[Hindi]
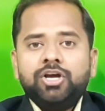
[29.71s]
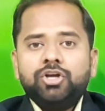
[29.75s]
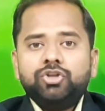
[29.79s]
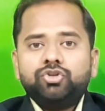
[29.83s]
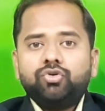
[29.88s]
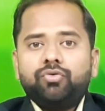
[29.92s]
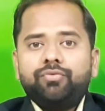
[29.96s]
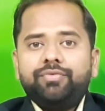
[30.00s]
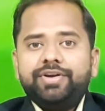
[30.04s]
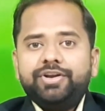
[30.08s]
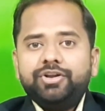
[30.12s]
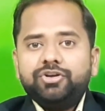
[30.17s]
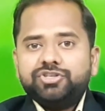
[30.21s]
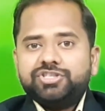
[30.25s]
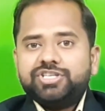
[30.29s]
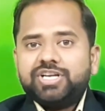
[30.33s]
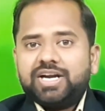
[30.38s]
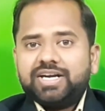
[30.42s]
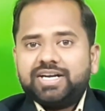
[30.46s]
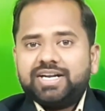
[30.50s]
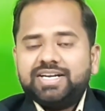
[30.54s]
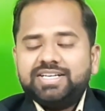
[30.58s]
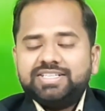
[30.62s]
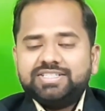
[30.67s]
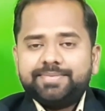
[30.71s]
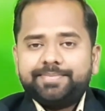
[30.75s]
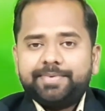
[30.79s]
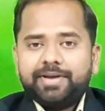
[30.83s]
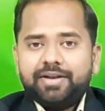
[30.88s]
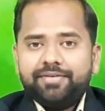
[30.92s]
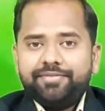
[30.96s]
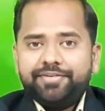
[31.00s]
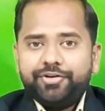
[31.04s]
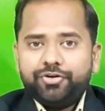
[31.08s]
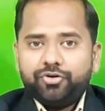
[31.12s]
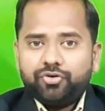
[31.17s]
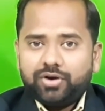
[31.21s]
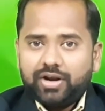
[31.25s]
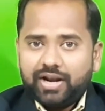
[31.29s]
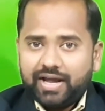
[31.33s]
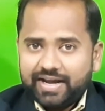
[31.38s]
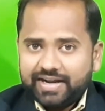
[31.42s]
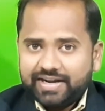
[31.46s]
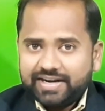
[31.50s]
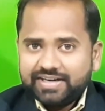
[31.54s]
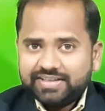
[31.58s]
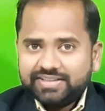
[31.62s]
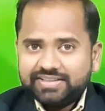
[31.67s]
तो वीडियो स्टार्ट करने से पहले वीडियो को
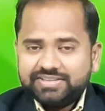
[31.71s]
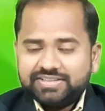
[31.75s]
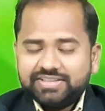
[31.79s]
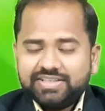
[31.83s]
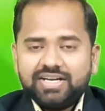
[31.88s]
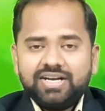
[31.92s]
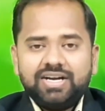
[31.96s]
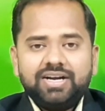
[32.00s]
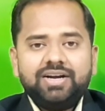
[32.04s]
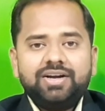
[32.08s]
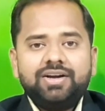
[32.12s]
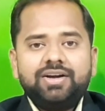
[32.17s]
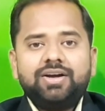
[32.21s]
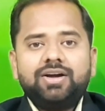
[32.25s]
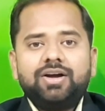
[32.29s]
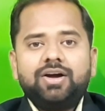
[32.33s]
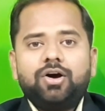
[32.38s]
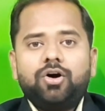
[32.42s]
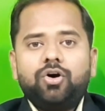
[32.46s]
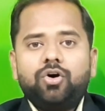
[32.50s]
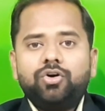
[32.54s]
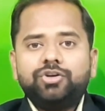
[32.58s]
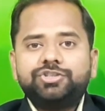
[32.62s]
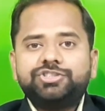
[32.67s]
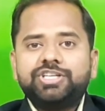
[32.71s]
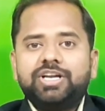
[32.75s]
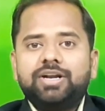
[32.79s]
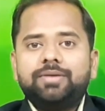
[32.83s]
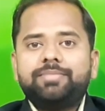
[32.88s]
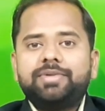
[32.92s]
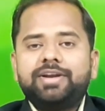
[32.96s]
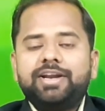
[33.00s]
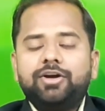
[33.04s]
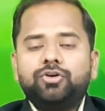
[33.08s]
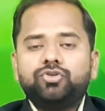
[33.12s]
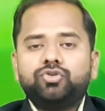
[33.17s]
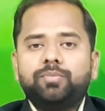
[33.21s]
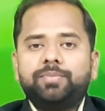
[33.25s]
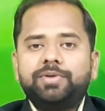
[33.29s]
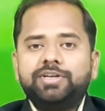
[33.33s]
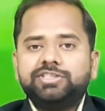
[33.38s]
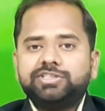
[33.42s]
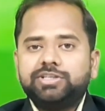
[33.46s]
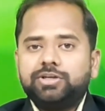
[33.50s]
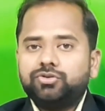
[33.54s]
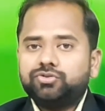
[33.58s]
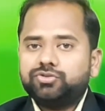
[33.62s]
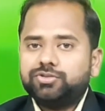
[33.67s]
लाइक कर दीजिएगा और चैनल पर नए हो तो
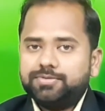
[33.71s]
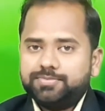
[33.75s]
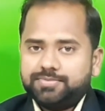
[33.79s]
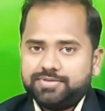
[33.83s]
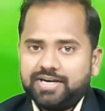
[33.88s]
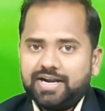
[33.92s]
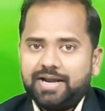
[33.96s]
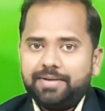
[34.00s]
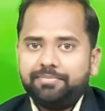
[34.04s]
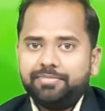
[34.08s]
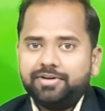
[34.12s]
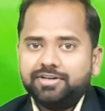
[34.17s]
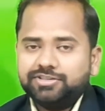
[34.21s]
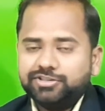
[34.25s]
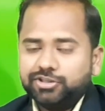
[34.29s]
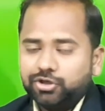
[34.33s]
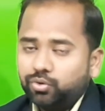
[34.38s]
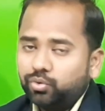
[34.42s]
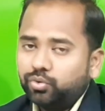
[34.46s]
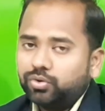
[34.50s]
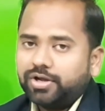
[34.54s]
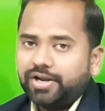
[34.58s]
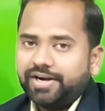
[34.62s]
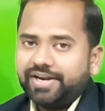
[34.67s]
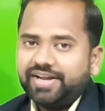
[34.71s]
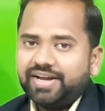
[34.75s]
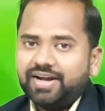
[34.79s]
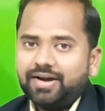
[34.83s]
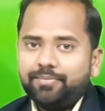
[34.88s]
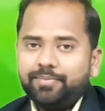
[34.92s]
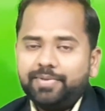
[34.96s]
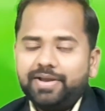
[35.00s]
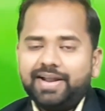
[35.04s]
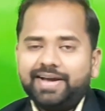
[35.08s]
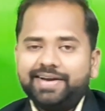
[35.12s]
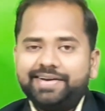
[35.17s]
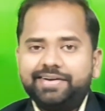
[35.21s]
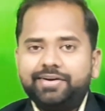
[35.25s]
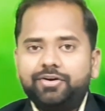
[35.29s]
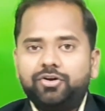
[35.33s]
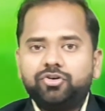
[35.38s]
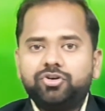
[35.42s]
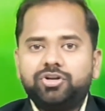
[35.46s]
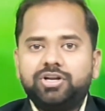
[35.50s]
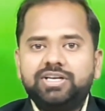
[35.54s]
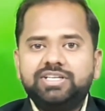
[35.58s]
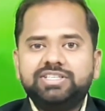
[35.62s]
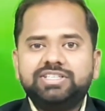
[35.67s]
प्लीज़ चैनल सब्सक्राइब जरूर करिएगा बेल आइकन
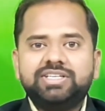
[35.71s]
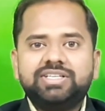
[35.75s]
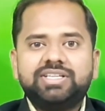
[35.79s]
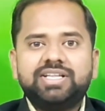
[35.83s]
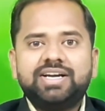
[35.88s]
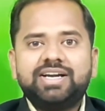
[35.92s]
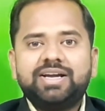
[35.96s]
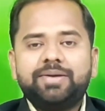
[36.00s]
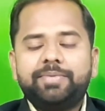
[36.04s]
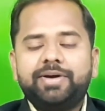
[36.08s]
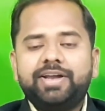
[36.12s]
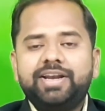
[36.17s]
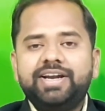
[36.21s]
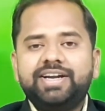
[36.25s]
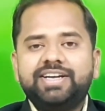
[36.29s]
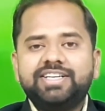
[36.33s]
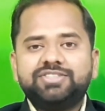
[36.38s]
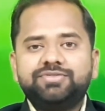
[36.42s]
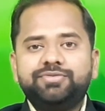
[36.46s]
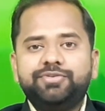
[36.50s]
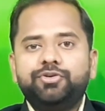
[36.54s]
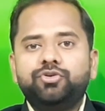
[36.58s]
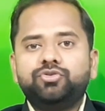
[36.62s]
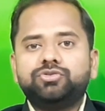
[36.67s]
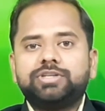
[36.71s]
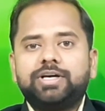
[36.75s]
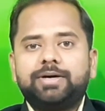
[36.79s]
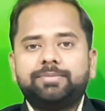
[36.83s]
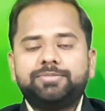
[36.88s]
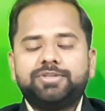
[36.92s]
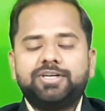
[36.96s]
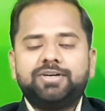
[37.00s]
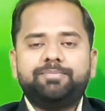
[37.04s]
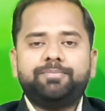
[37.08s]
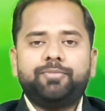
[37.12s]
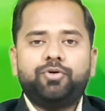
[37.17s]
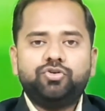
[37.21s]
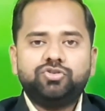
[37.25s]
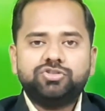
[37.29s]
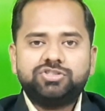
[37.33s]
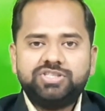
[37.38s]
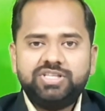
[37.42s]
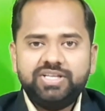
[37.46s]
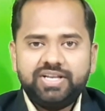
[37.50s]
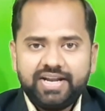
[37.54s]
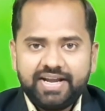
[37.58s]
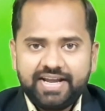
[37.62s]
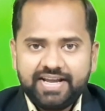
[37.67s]
ऑन कर लीजिएगा ताकि हमारे लेटेस्ट वीडियोस आप तक
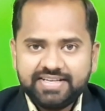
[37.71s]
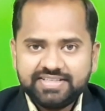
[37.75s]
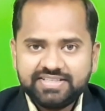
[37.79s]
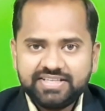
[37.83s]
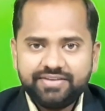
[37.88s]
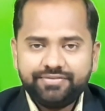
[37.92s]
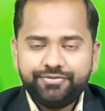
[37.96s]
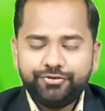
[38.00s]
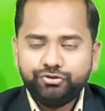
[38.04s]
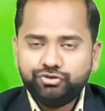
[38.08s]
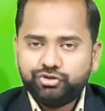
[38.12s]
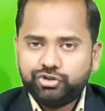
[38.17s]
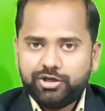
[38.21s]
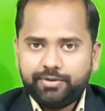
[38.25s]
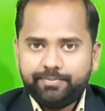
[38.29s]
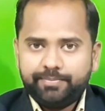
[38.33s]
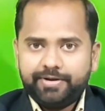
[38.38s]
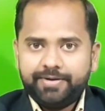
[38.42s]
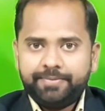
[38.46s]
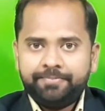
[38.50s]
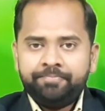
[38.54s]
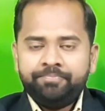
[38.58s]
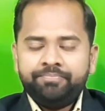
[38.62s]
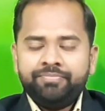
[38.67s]
पहुंचती रहें ऐसे फ्यूचर में